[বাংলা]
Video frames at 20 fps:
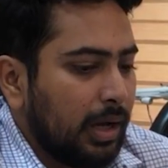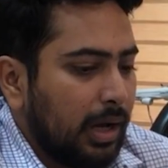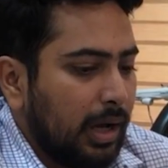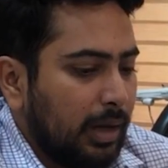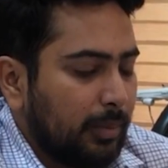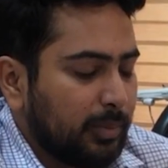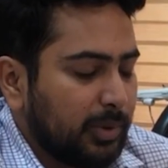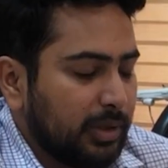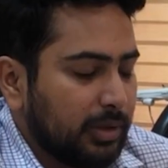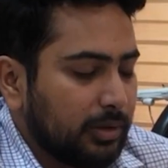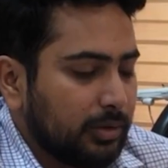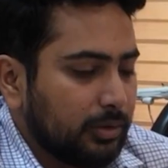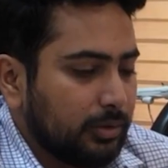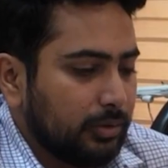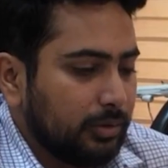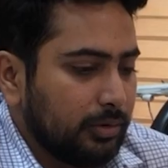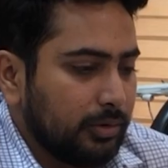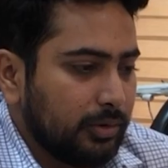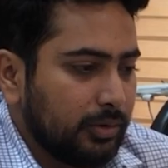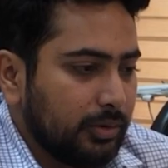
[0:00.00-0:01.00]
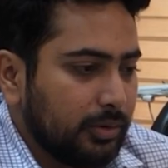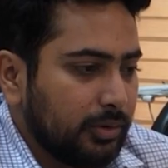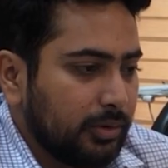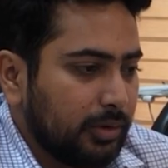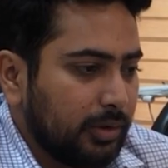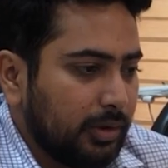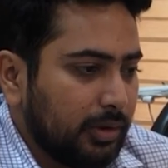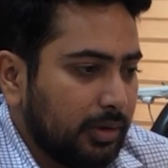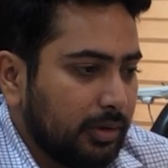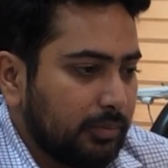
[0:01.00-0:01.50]
আমরা তো
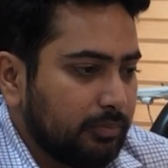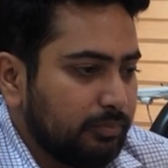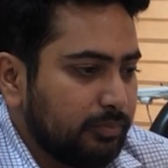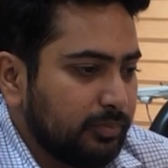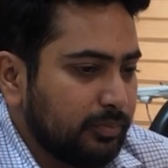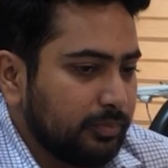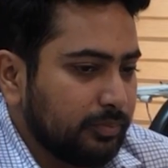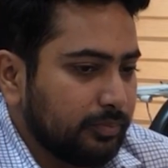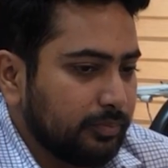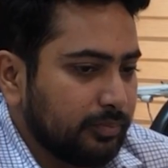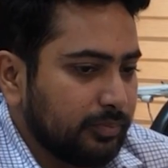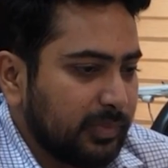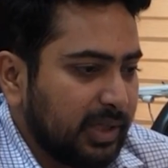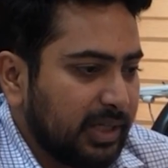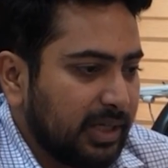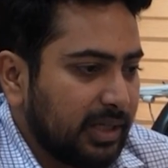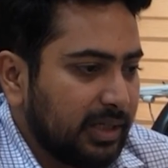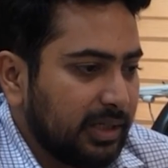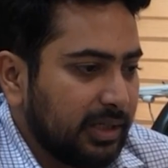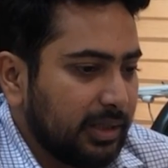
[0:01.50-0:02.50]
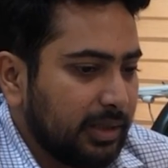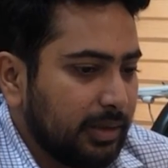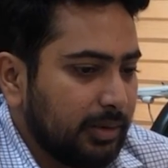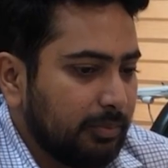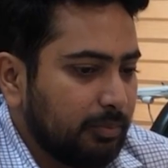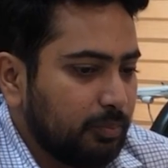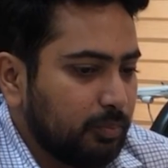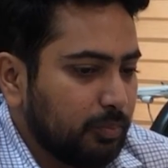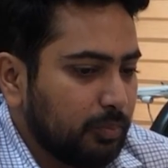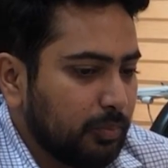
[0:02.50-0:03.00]
এখানে
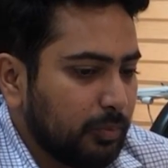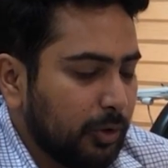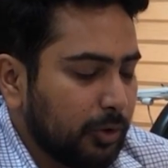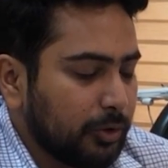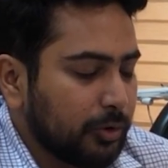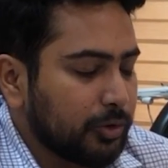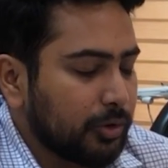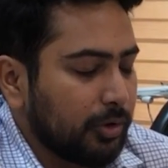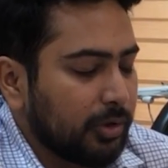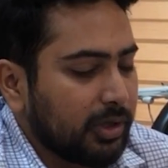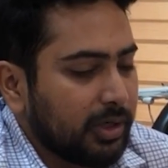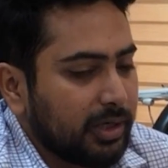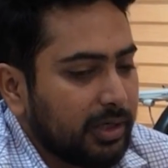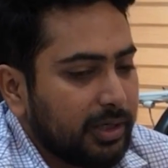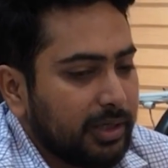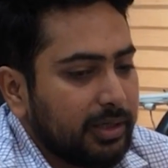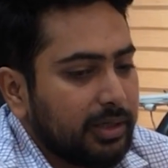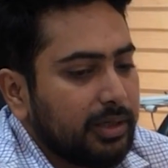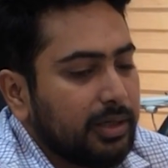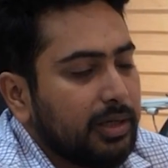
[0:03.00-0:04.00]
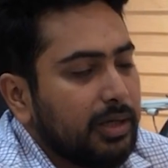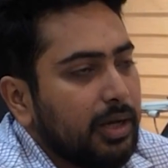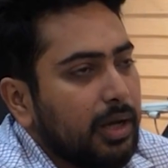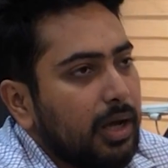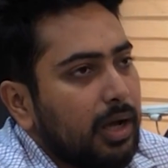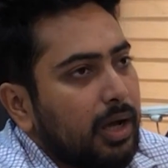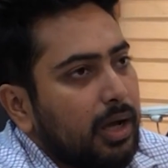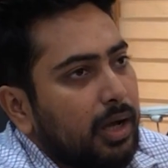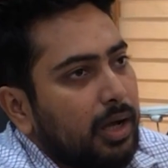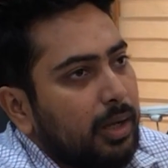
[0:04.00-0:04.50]
গত সরকারের
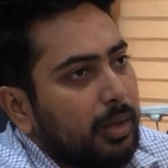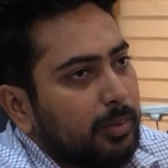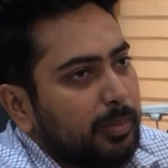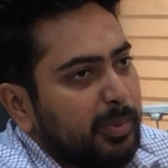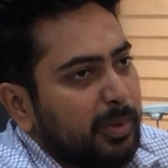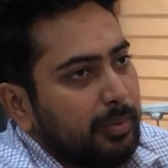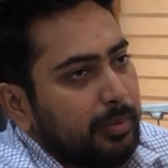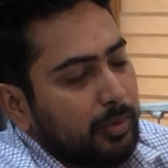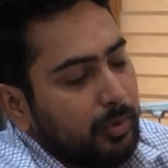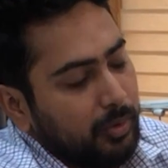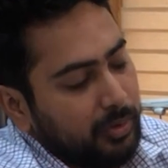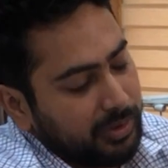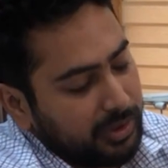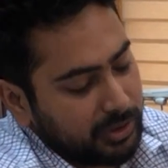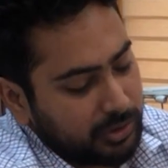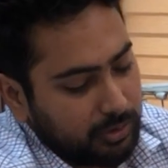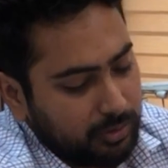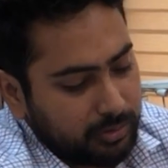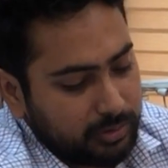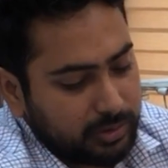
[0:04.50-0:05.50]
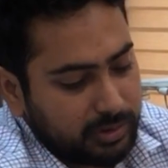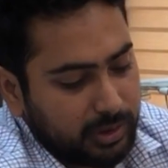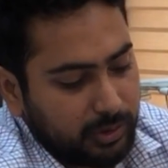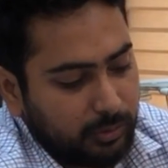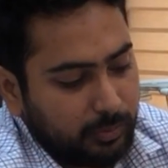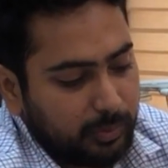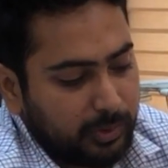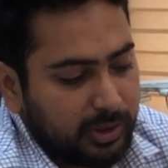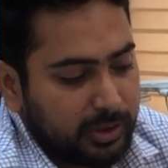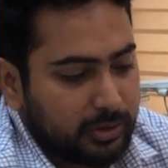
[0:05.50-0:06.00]
গোয়েন্দা সংস্থার
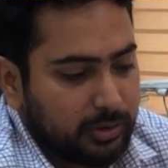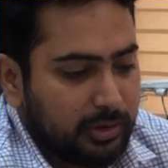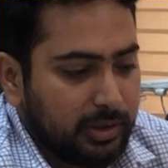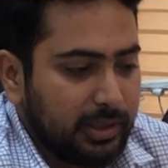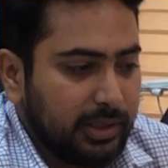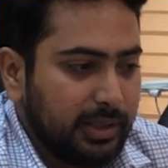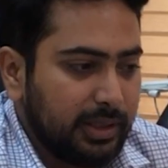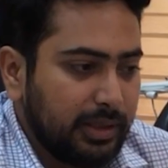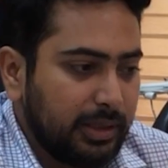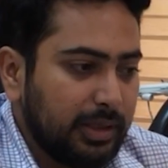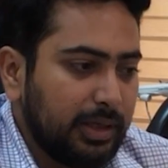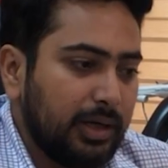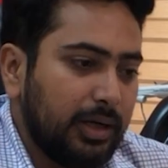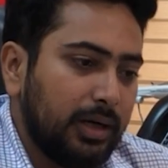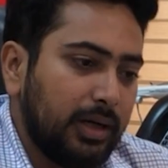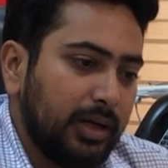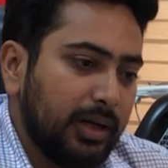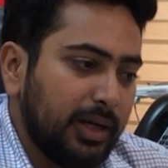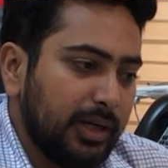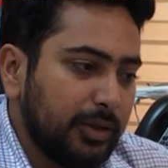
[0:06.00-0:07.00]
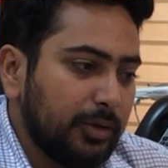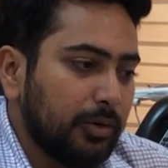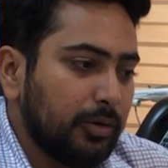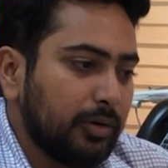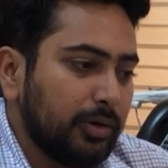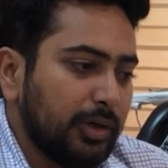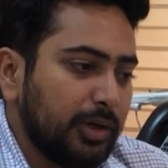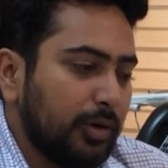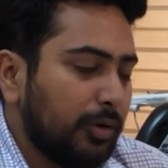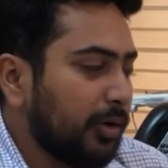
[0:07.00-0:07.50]
উপর আসলে এই
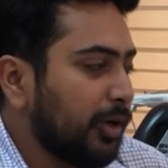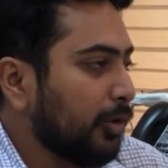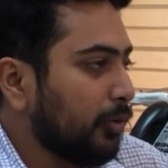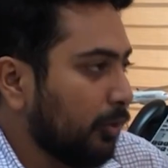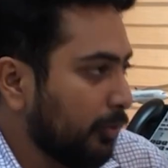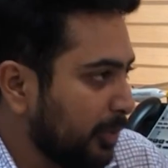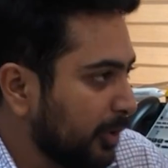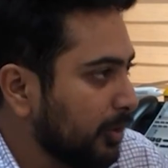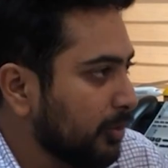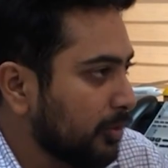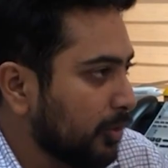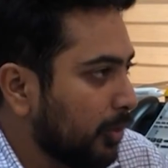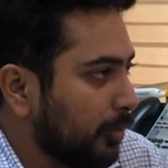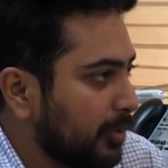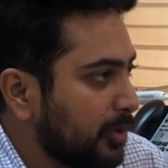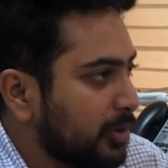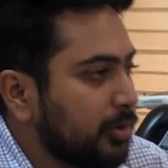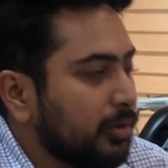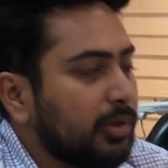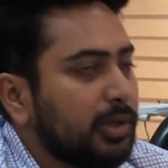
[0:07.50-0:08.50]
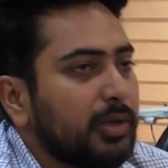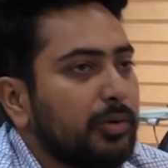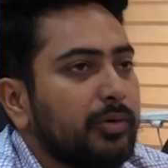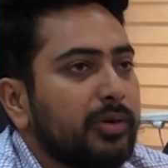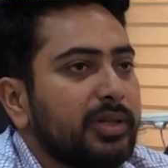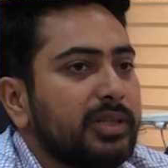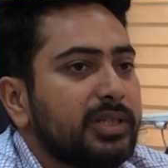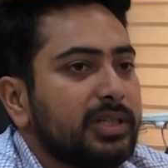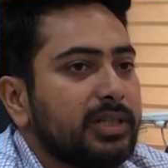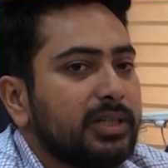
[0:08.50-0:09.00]
ধরনের অনেক অভিযোগই
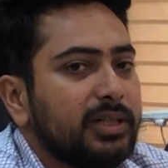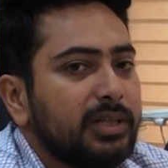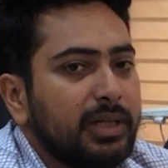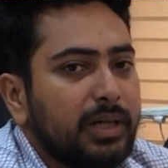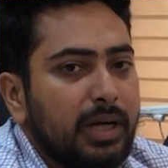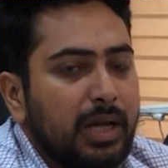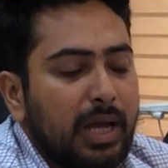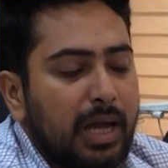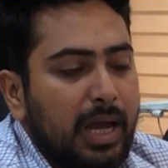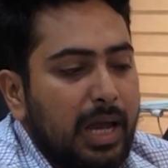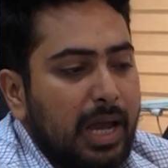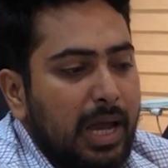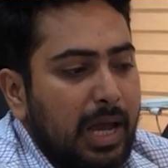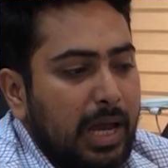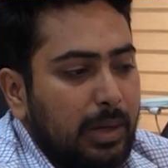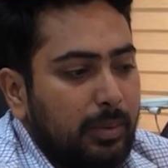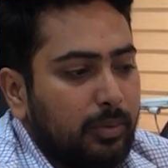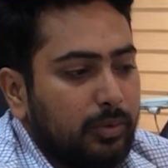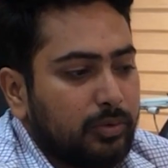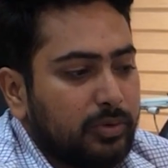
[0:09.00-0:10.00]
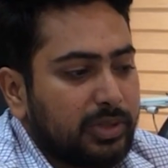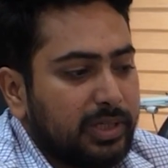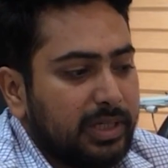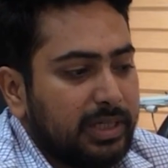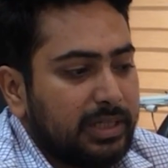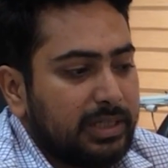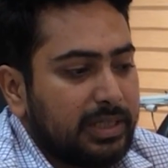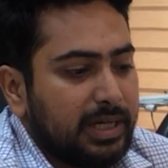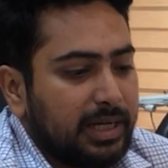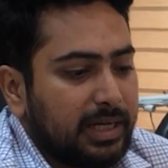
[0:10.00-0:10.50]
রয়েছে এবং সেই
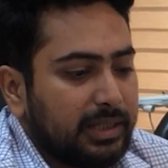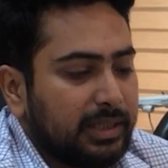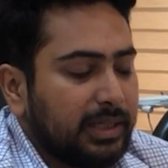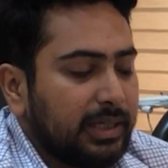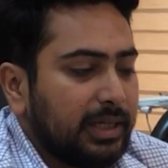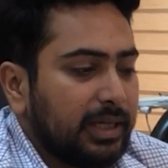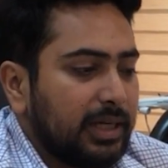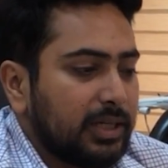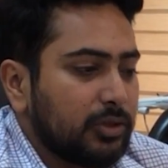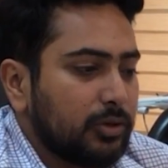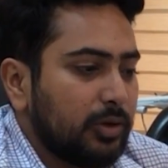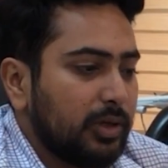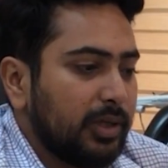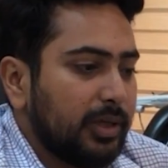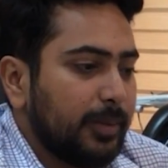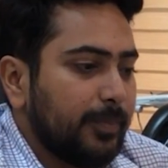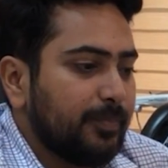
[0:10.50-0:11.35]
জায়গা থেকে আসলে